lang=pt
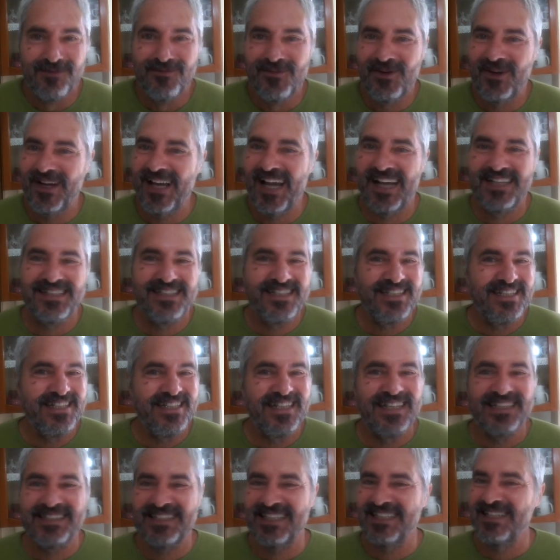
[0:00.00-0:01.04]

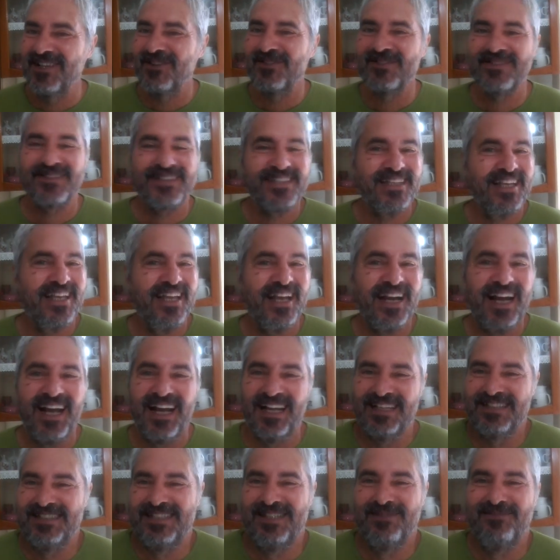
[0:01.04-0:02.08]
molhadinhas e não será
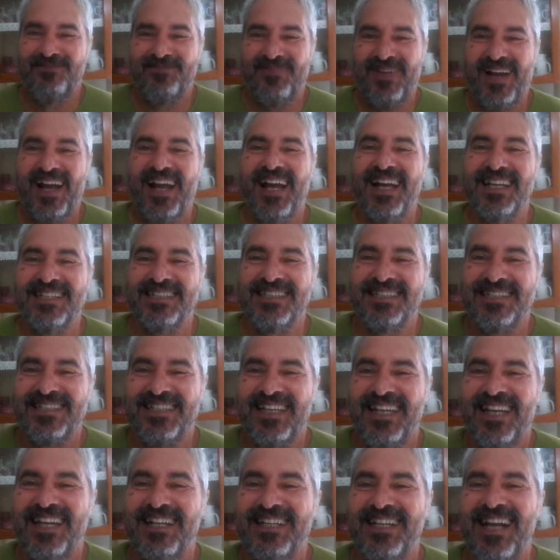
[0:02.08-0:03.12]
de
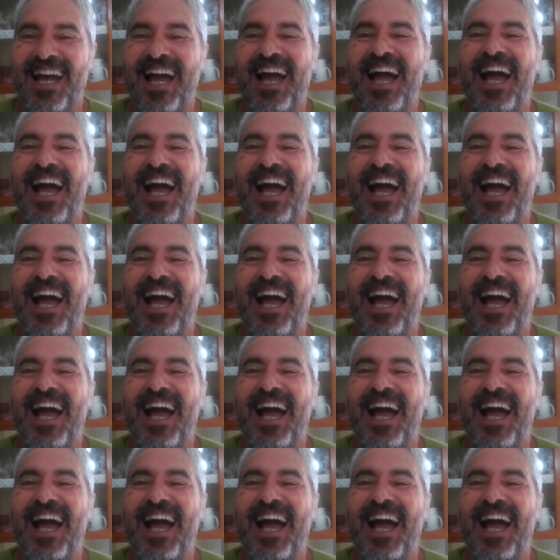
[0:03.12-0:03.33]
prazer.